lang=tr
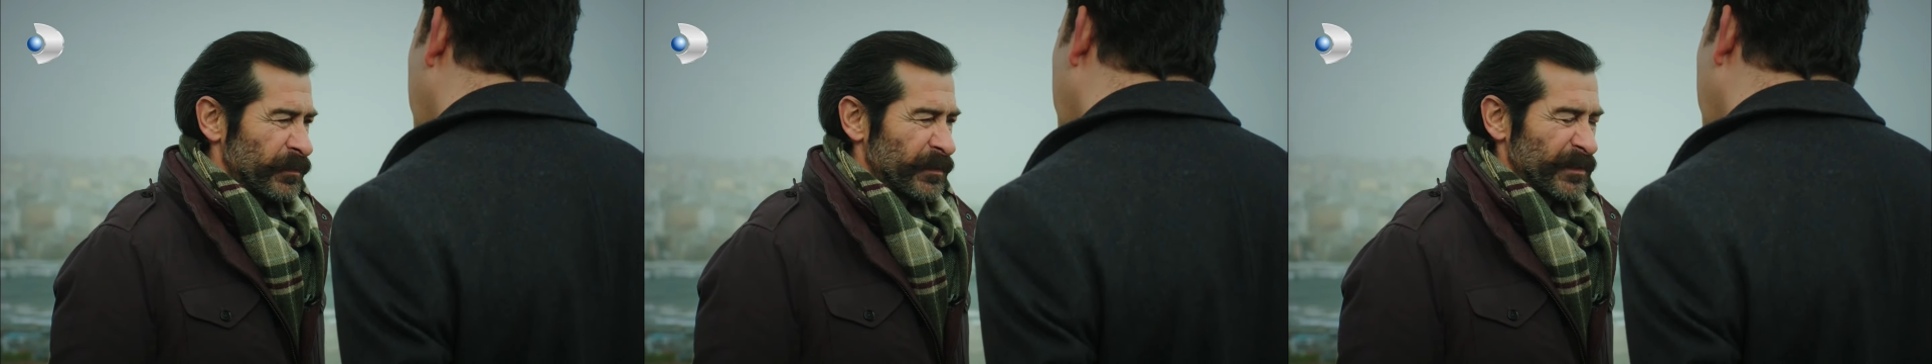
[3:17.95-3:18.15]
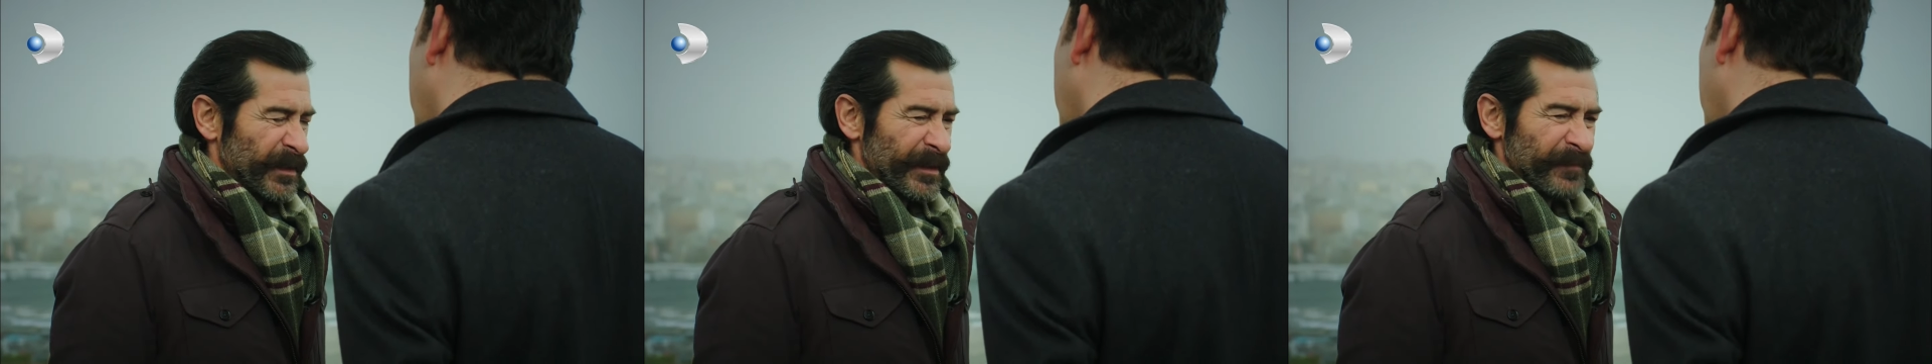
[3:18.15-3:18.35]

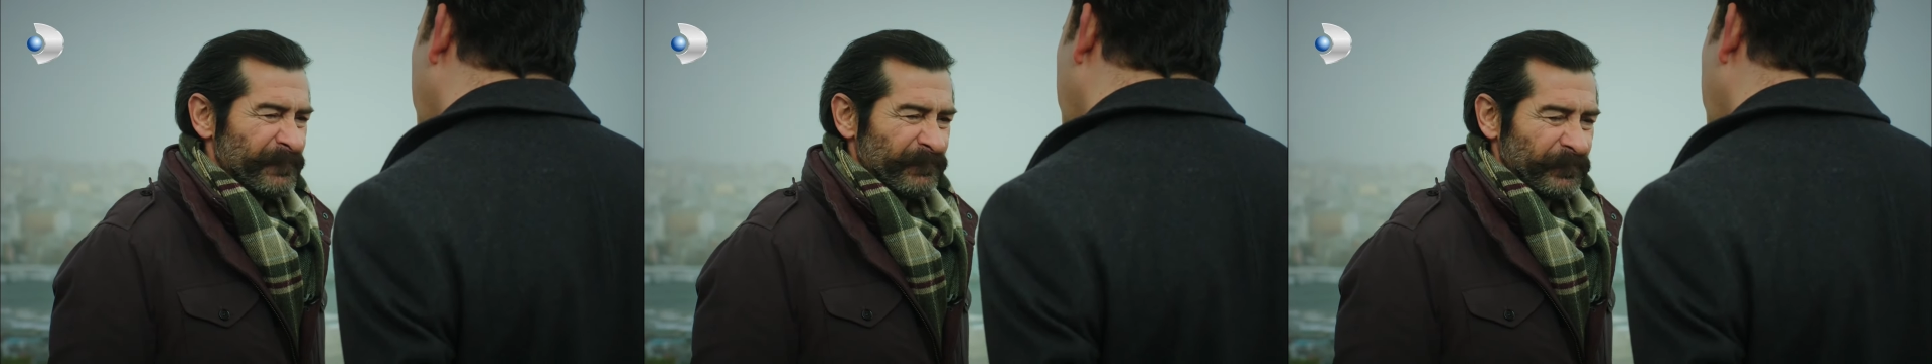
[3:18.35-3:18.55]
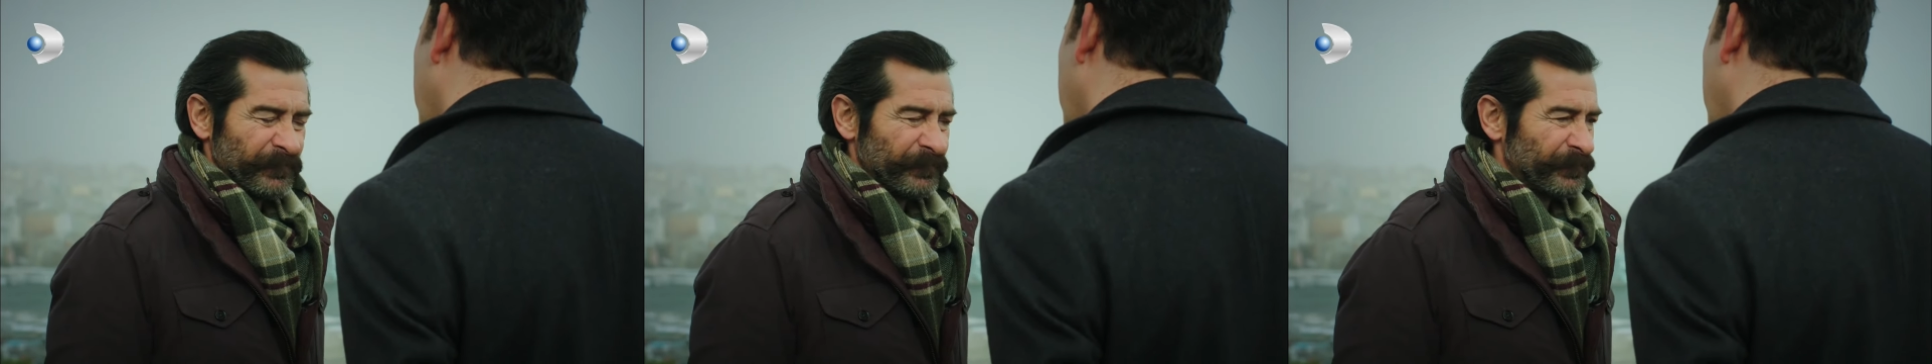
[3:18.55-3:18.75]
Sanem
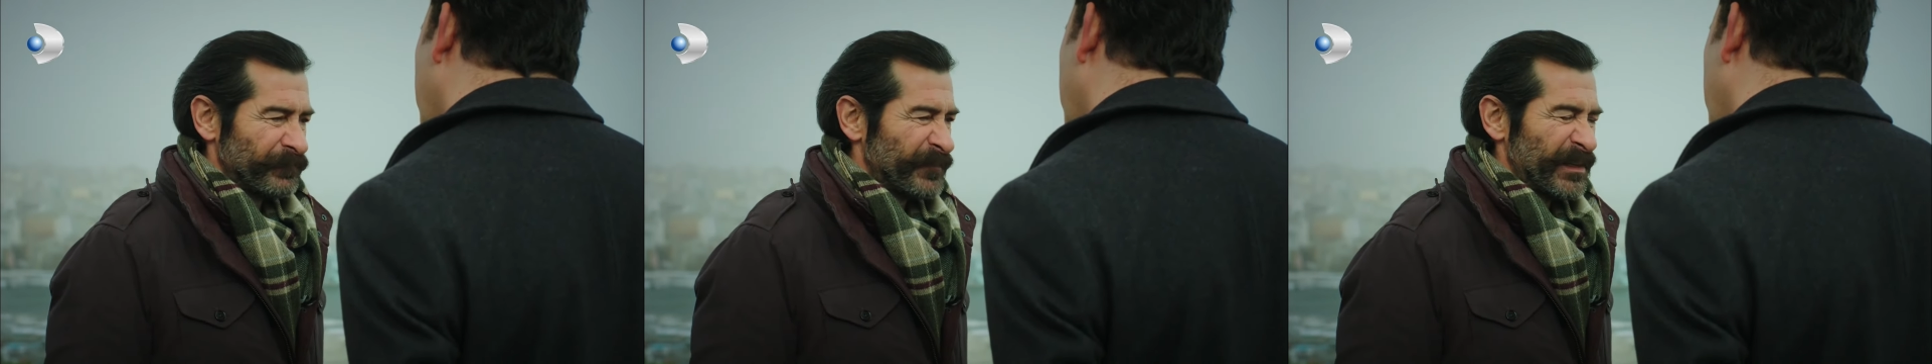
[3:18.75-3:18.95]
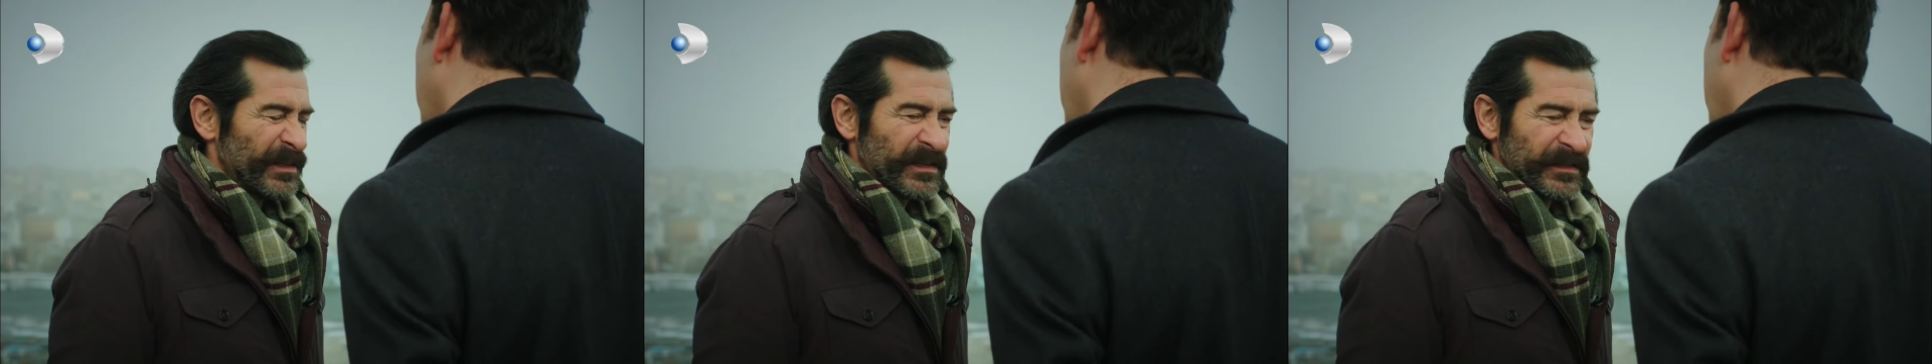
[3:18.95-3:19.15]

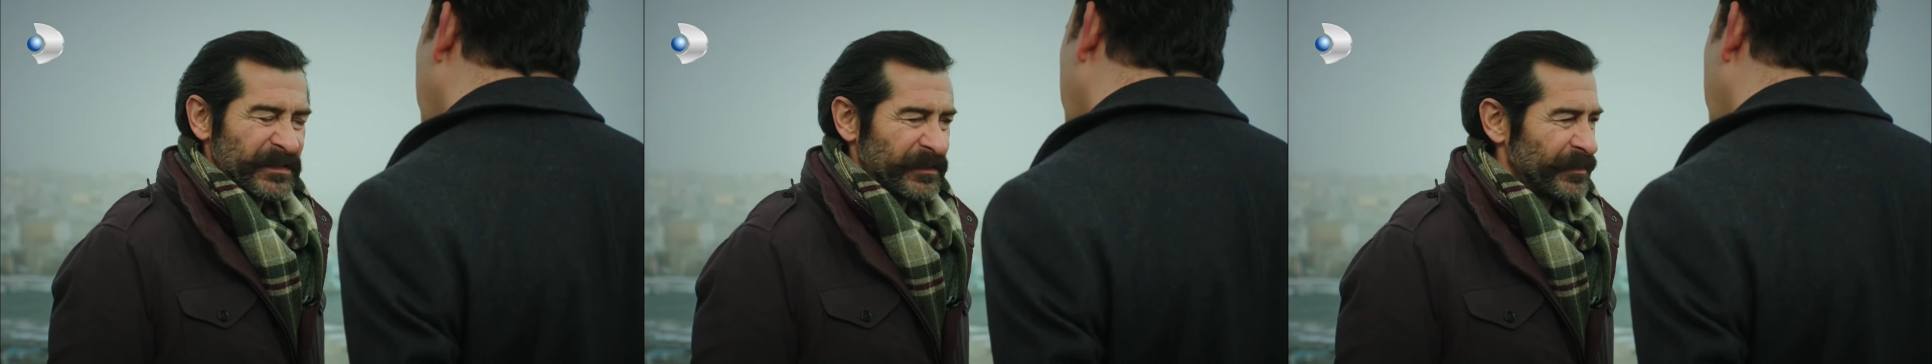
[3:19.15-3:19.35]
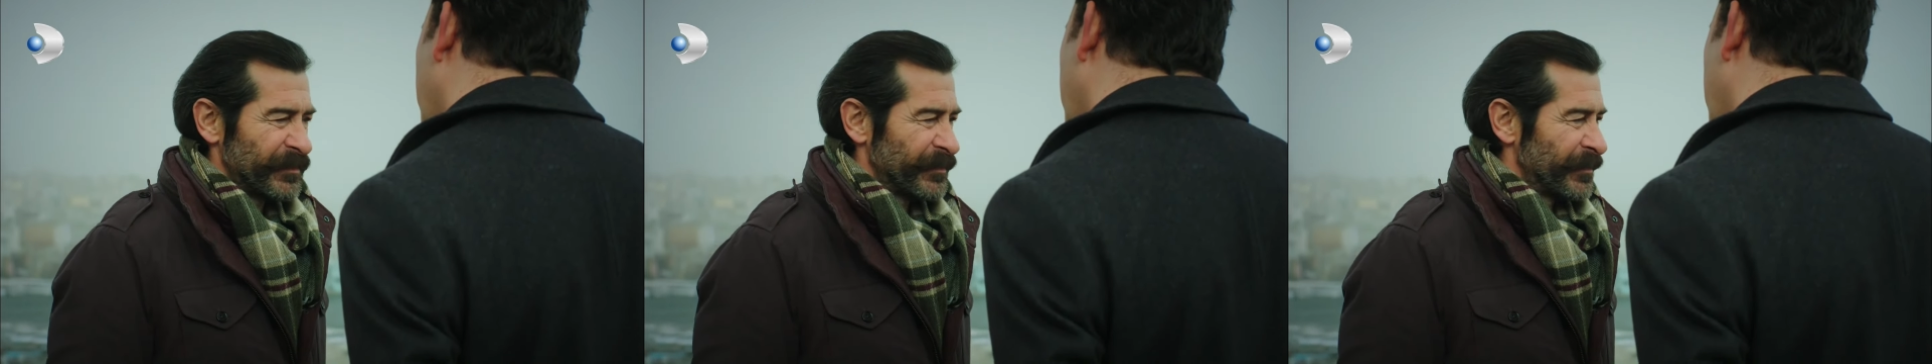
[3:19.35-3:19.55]

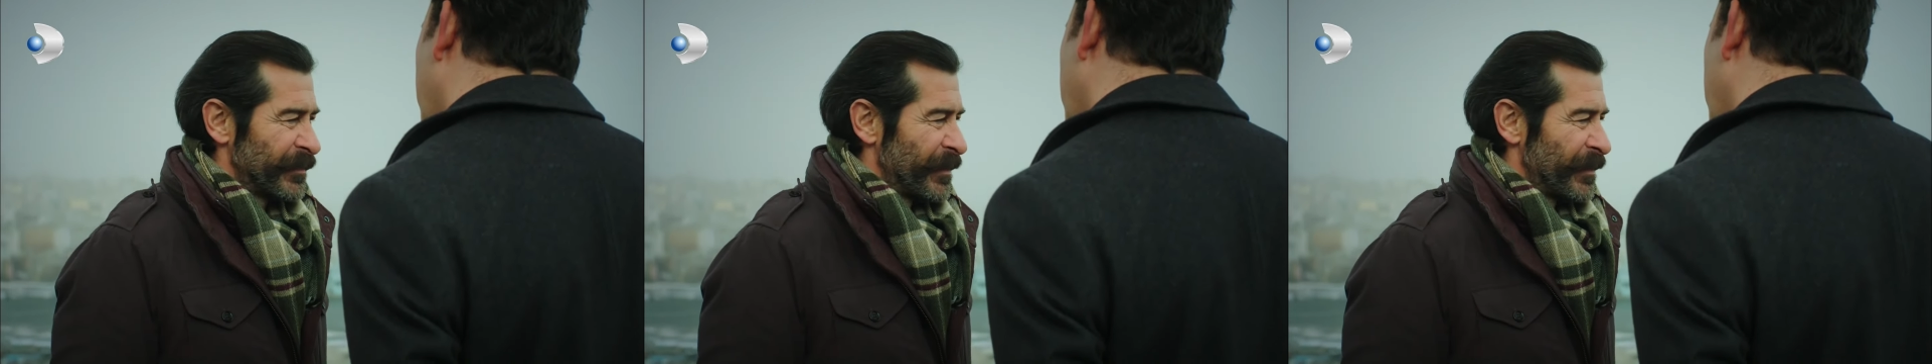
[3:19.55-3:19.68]
yıkıldı.